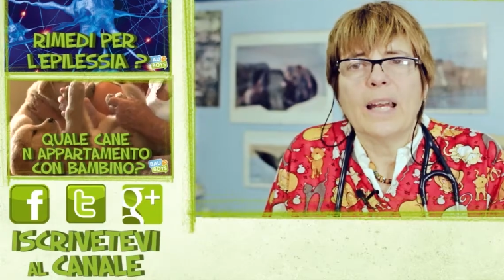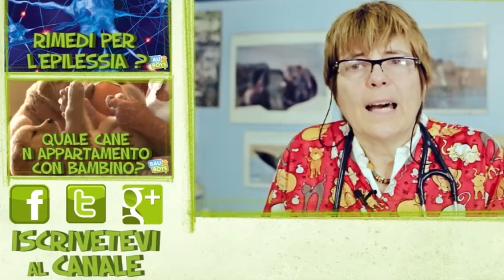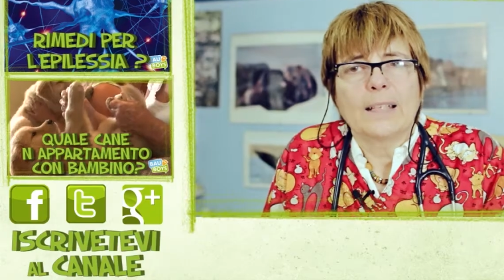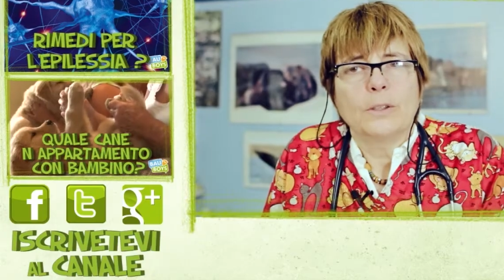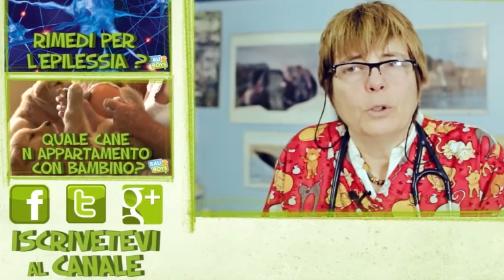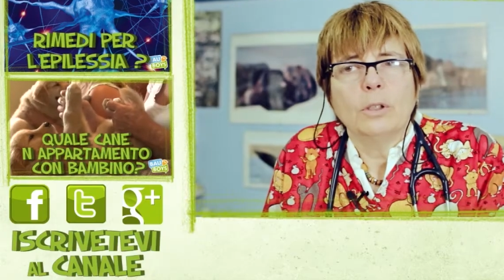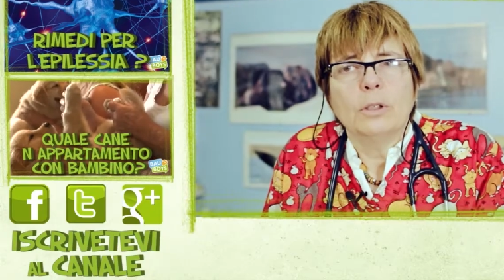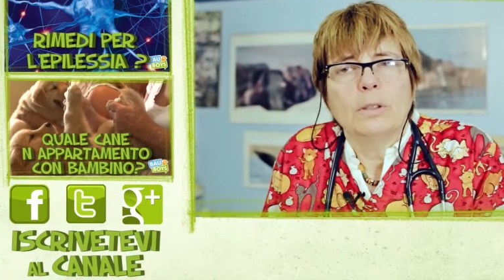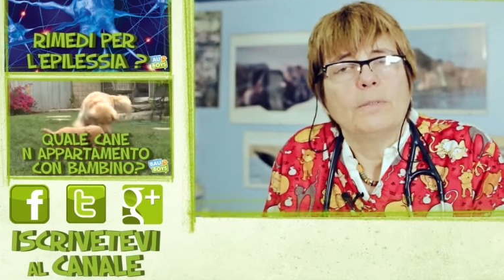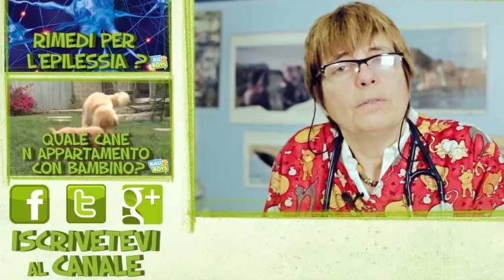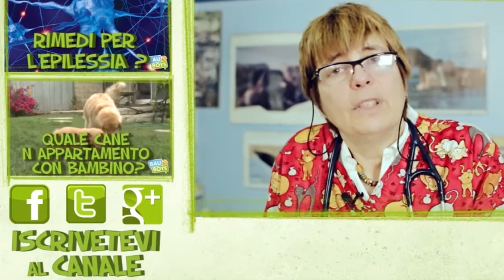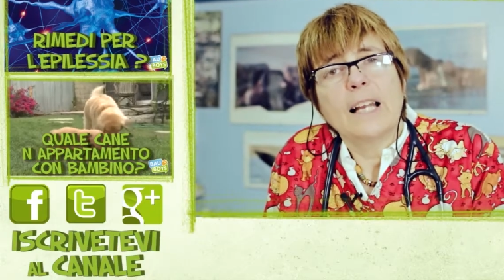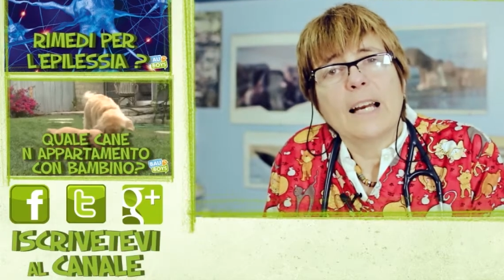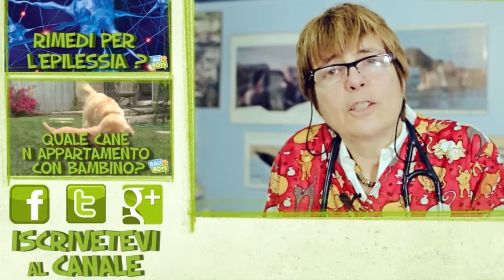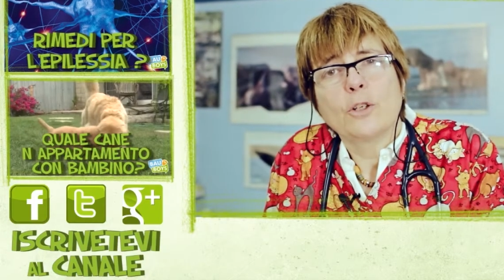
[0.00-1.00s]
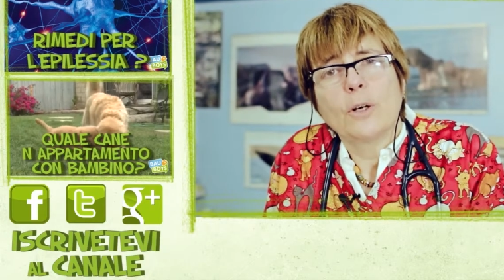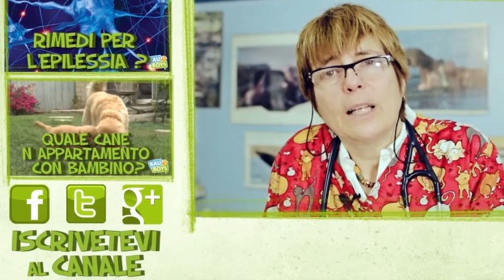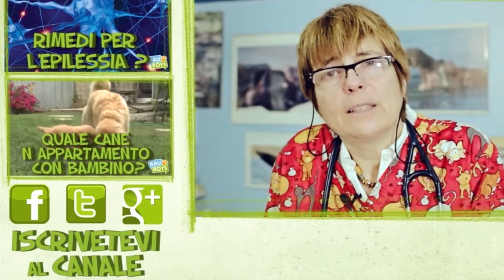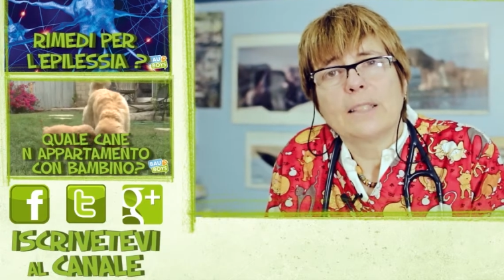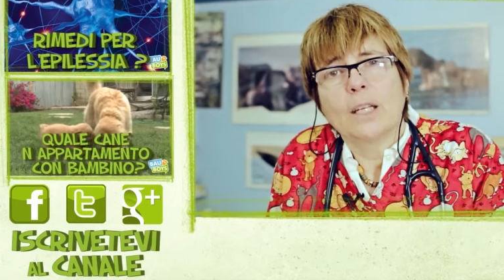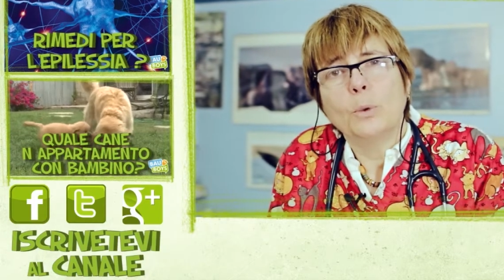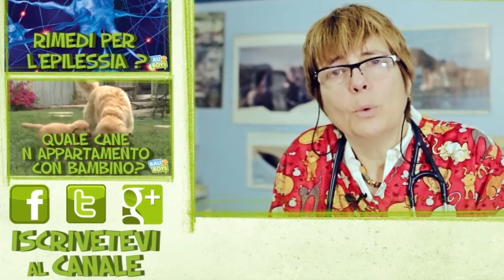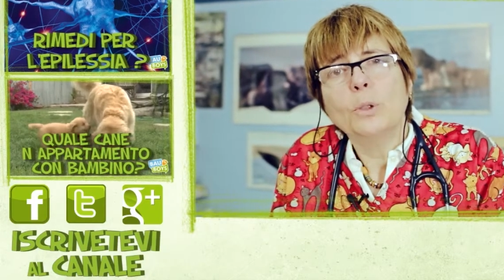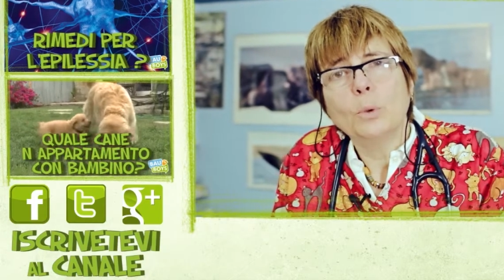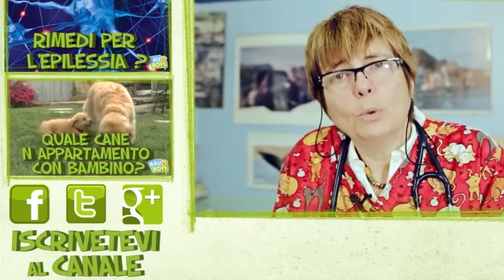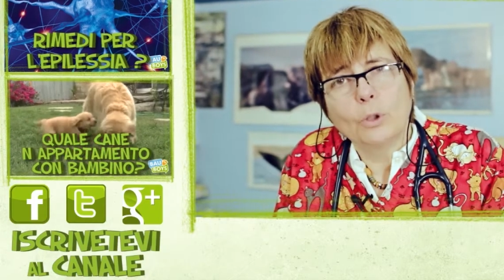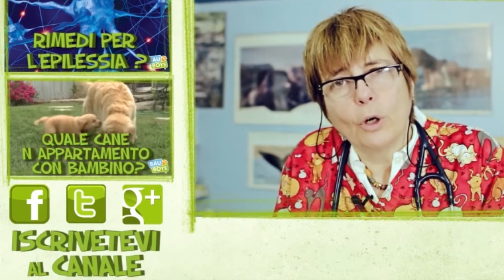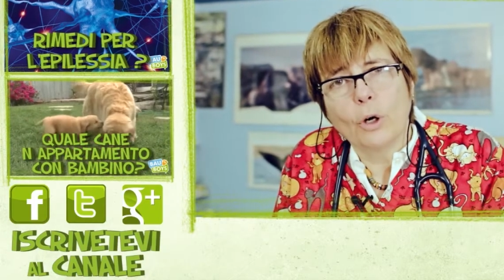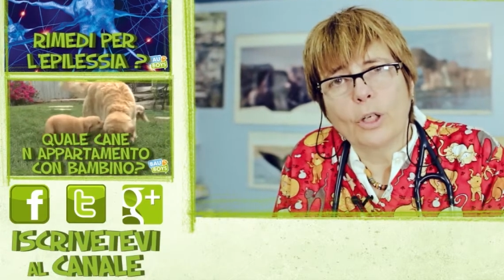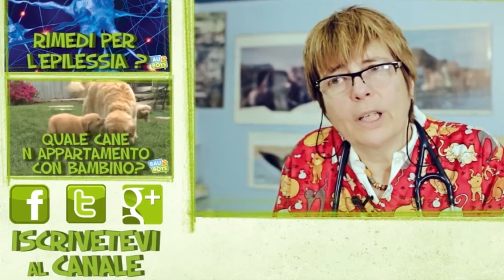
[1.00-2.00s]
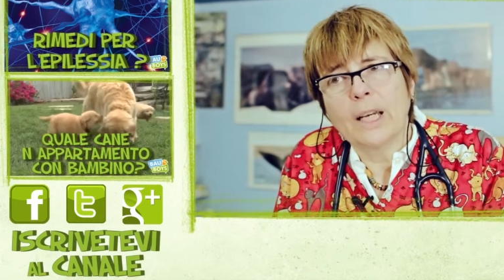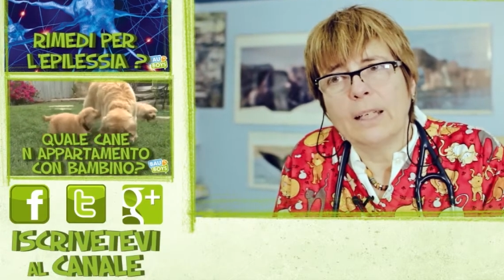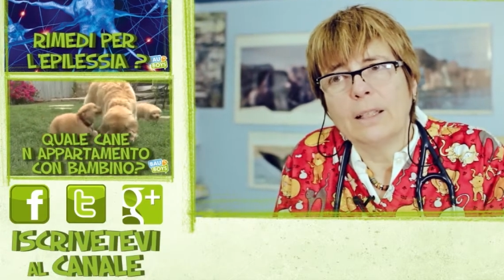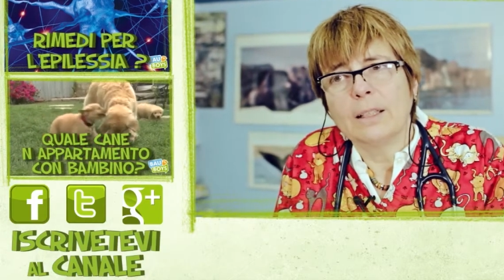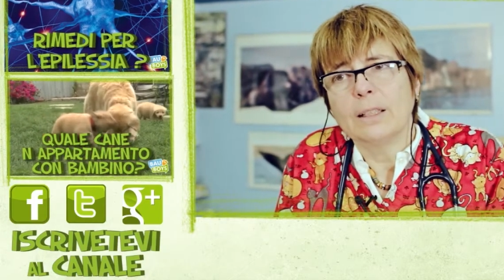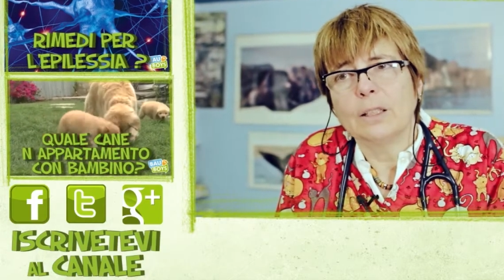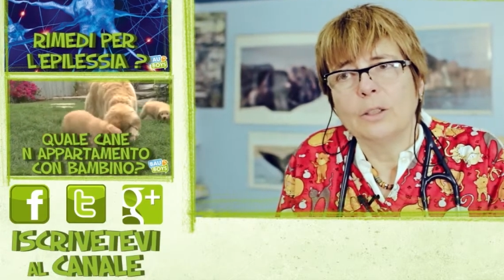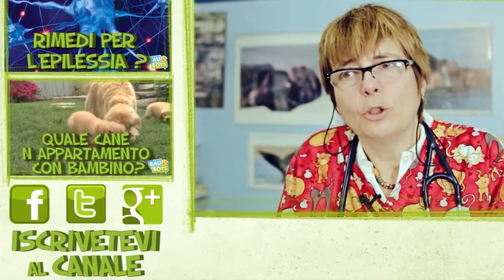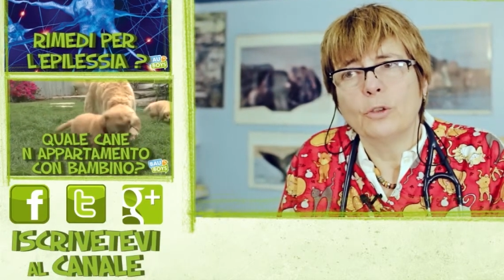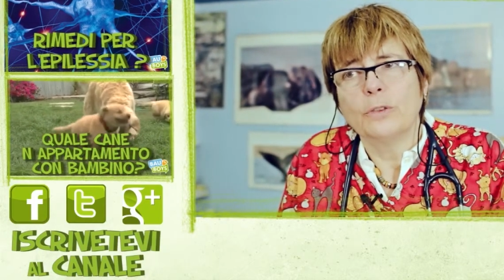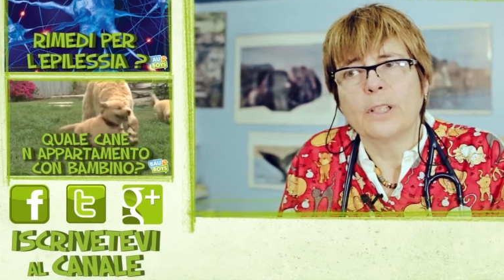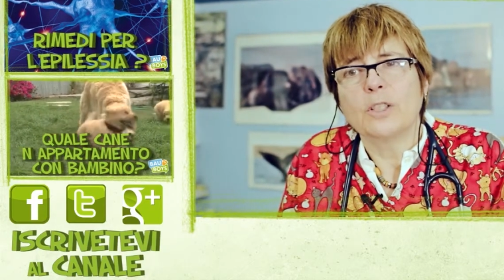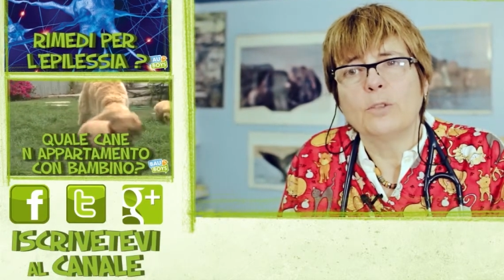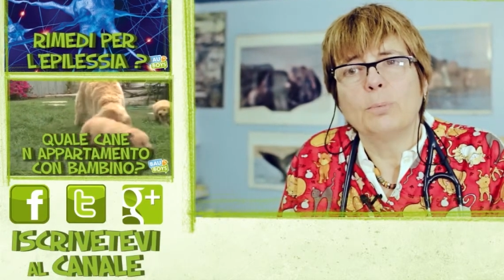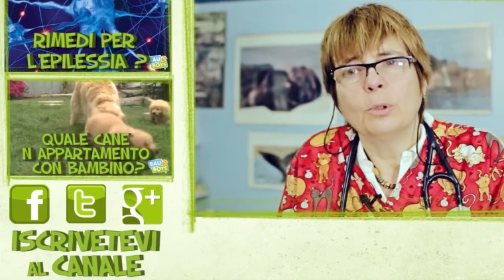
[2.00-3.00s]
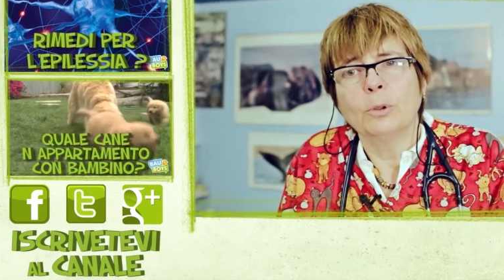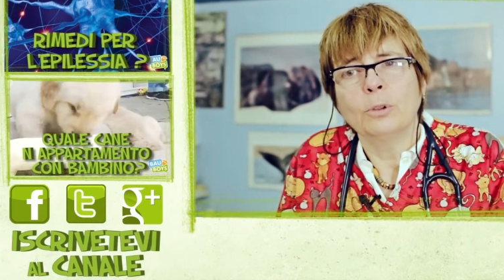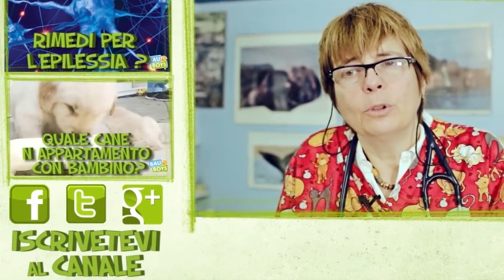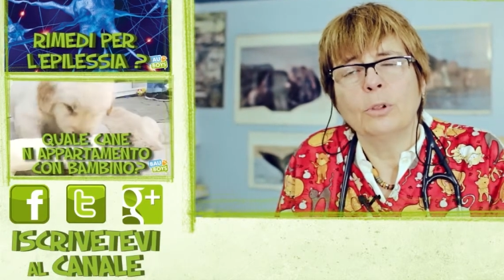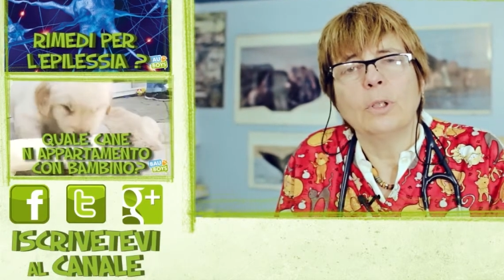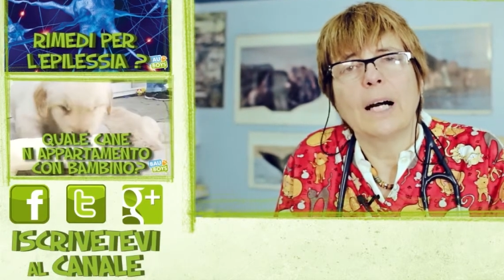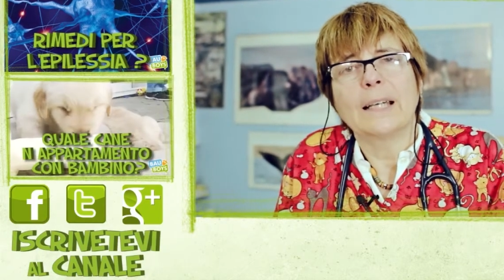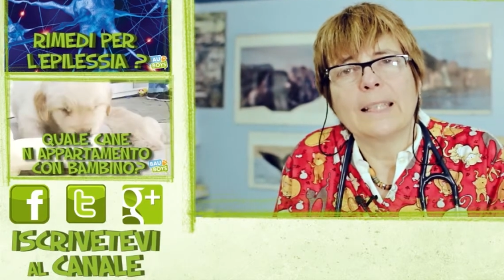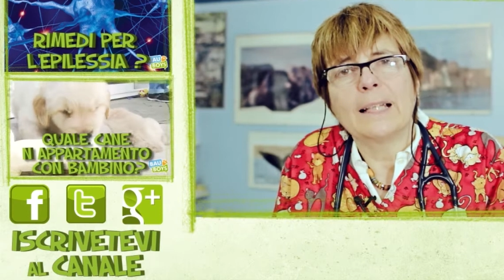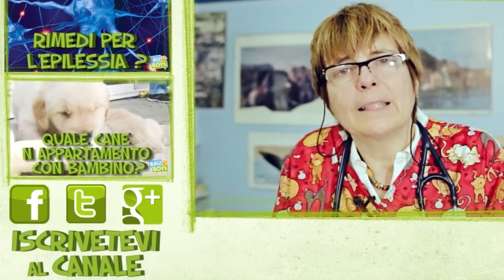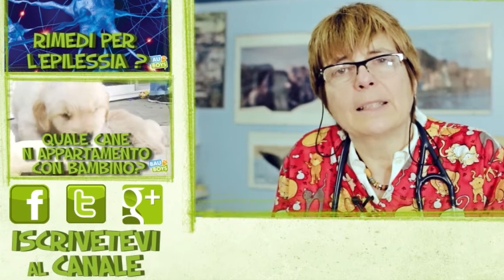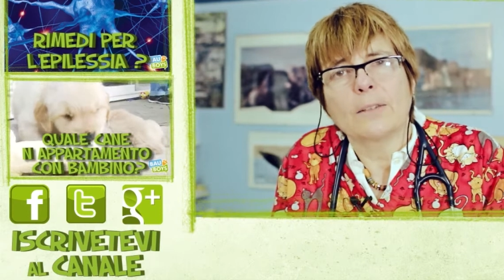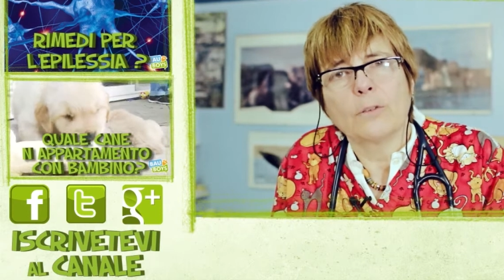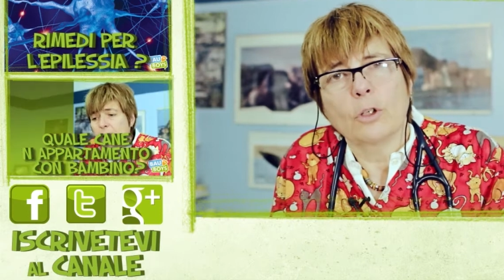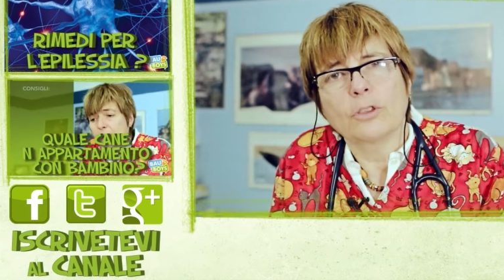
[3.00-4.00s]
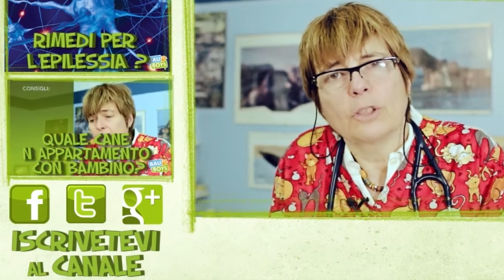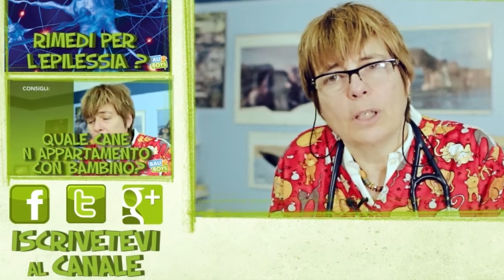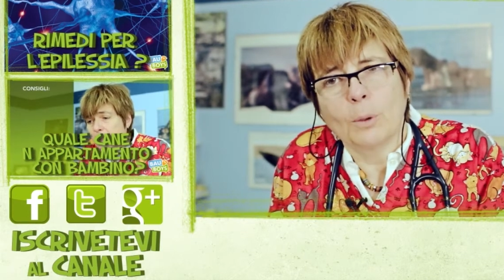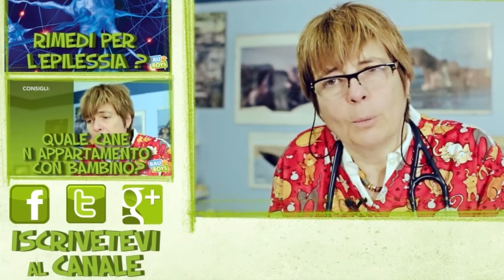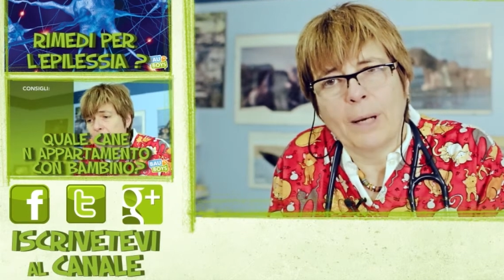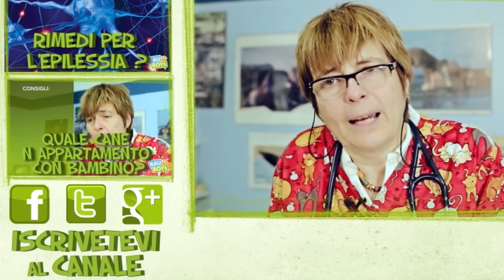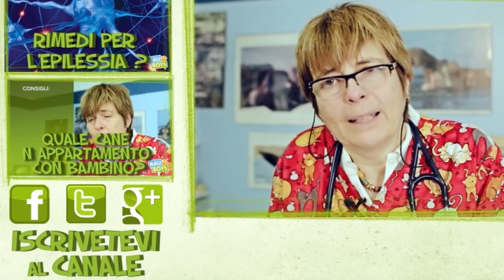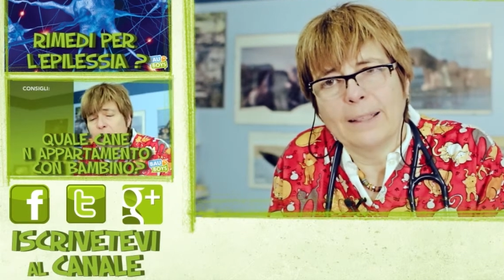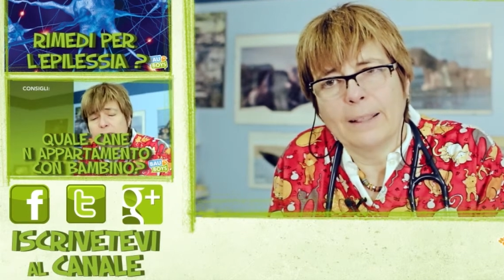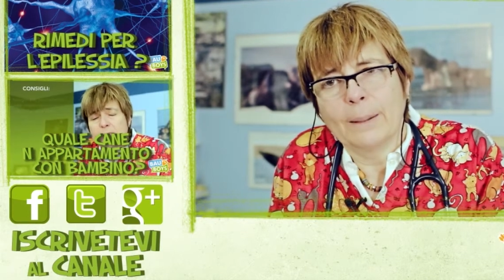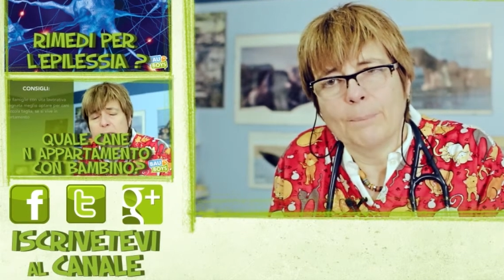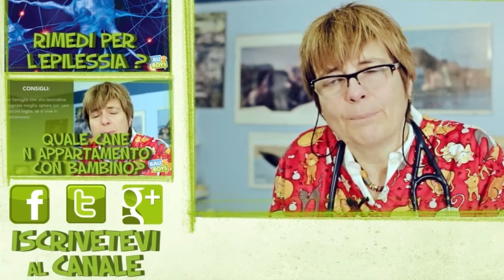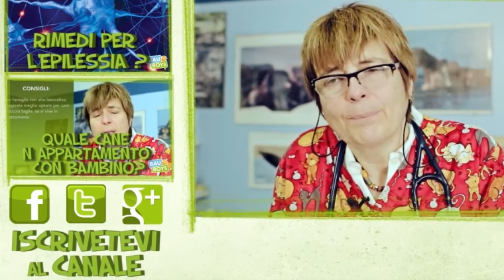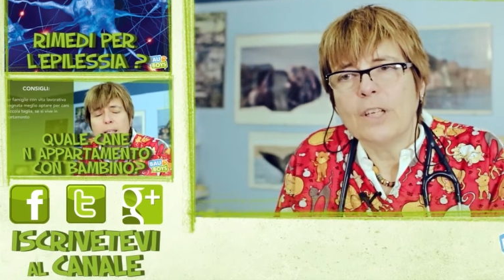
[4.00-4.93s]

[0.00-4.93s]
a lato vi lascio altri due tutorial dove rispondo ad altre vostre domande.